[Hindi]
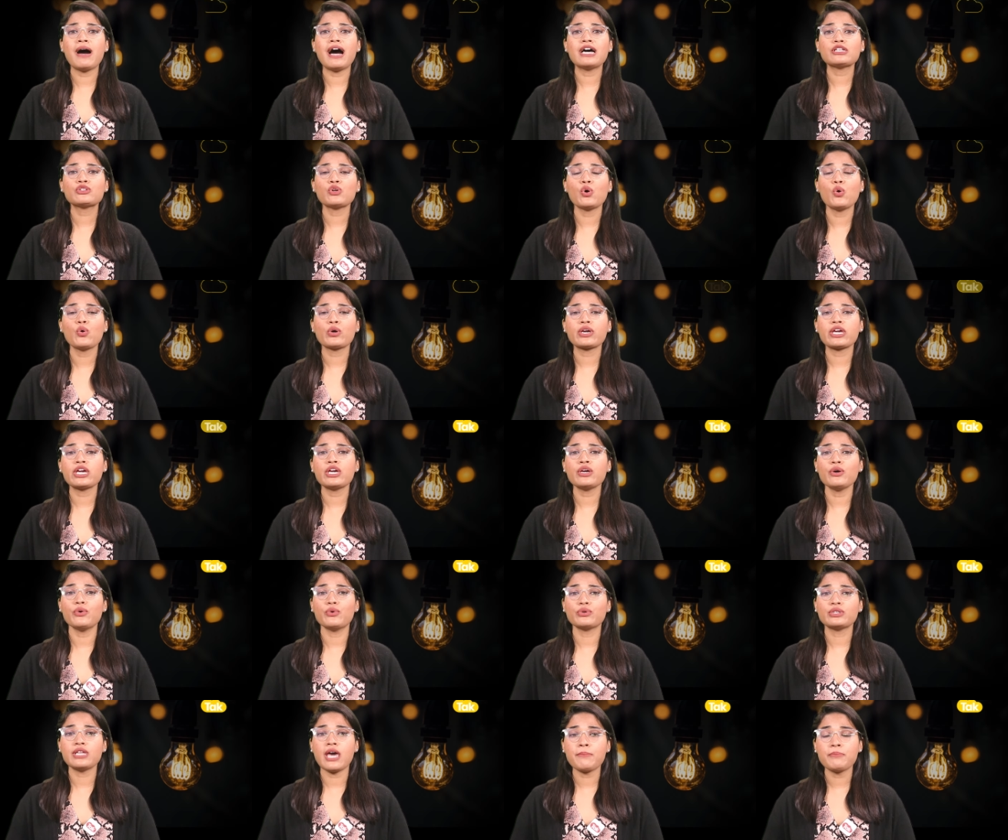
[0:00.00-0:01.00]
बात होगी
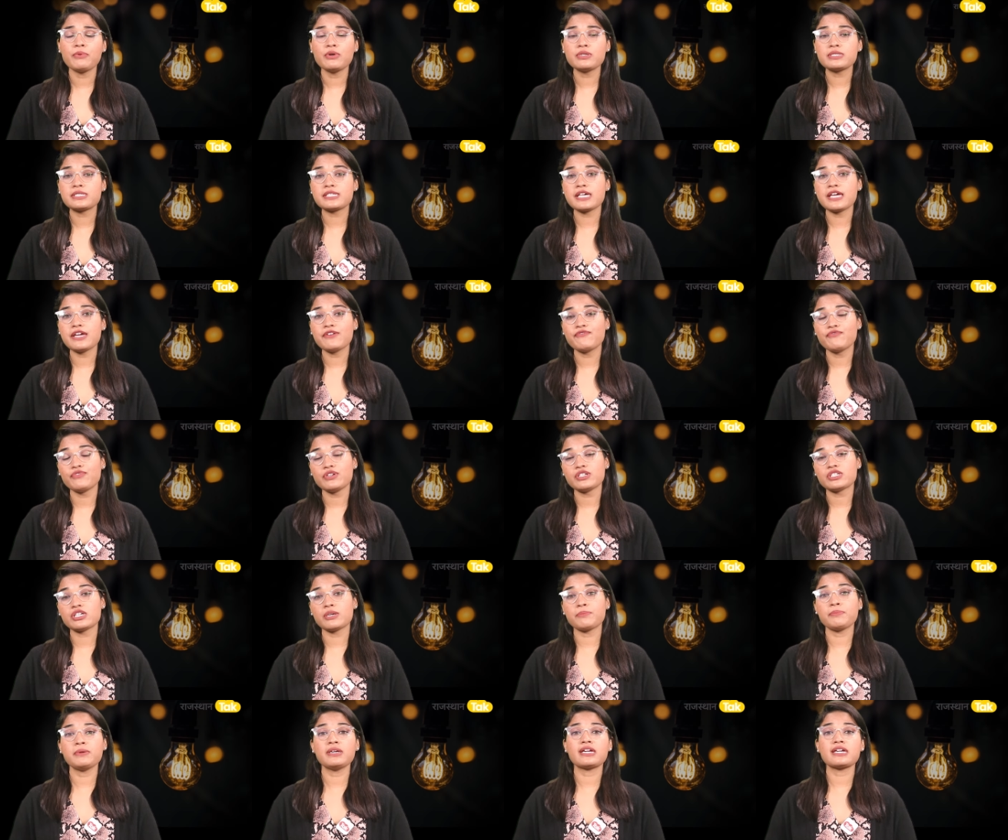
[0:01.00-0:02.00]
उदयपुर से
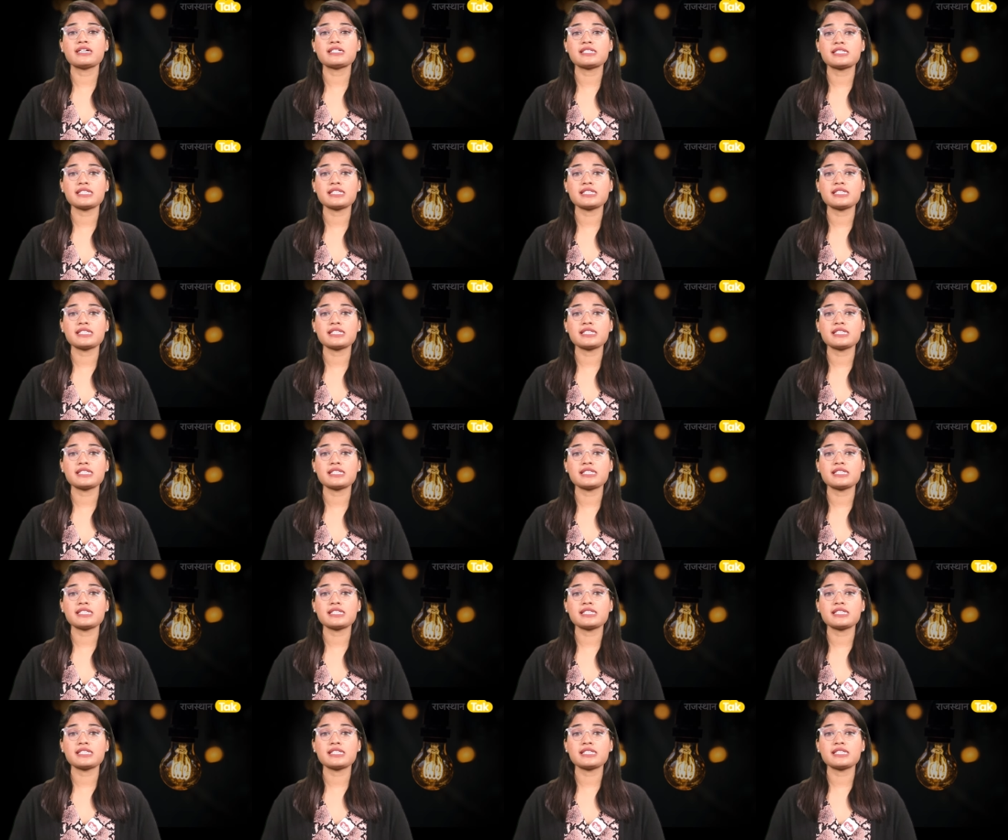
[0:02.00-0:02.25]
बीजेपी के